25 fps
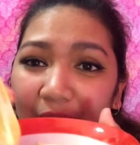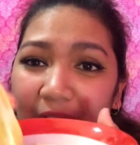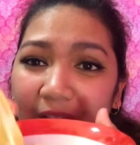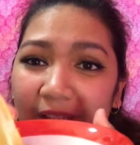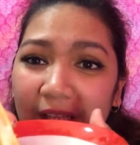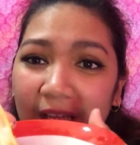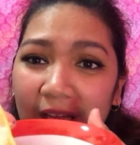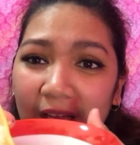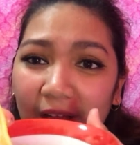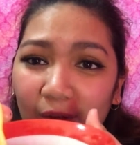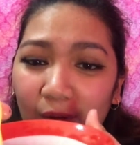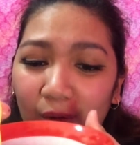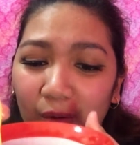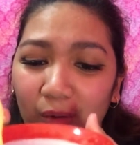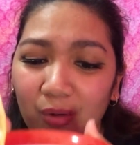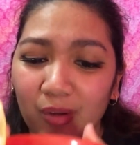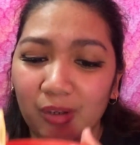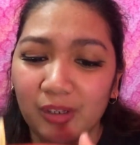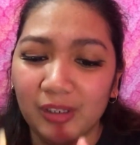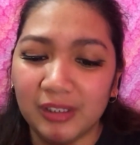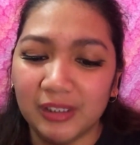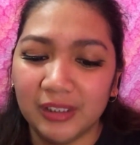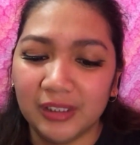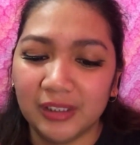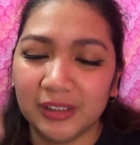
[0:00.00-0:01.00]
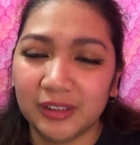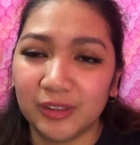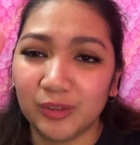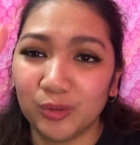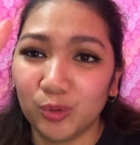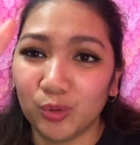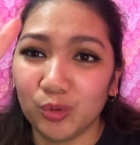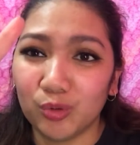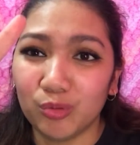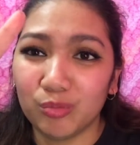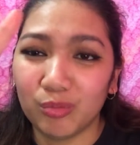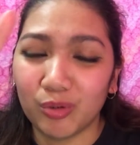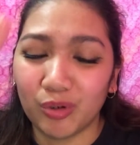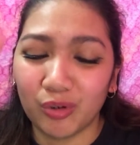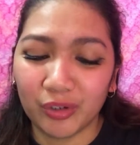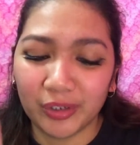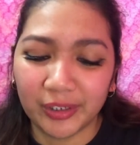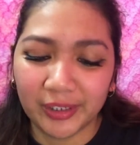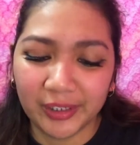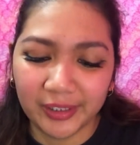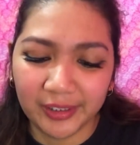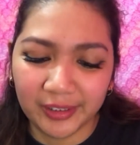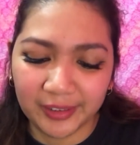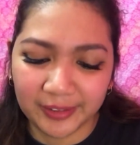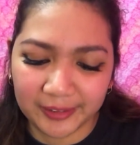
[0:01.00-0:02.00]
na ako. Two
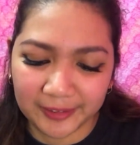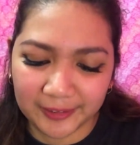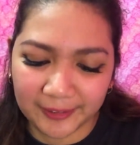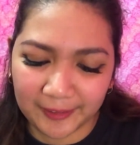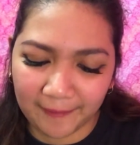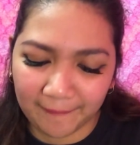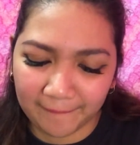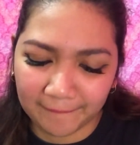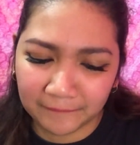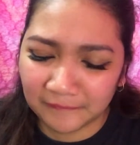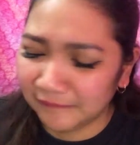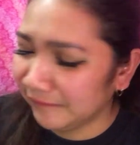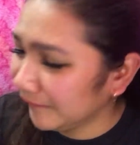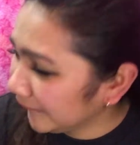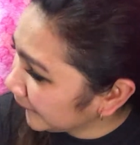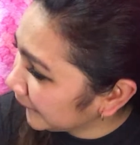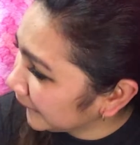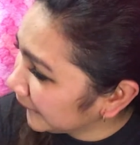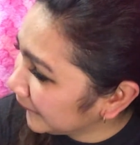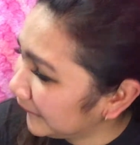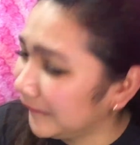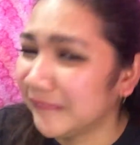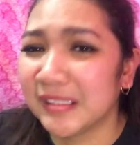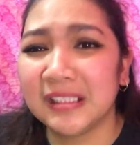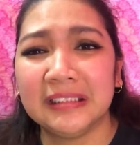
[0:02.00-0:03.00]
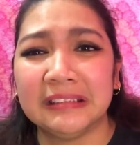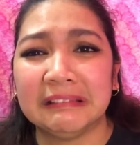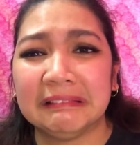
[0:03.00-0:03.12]
more. Last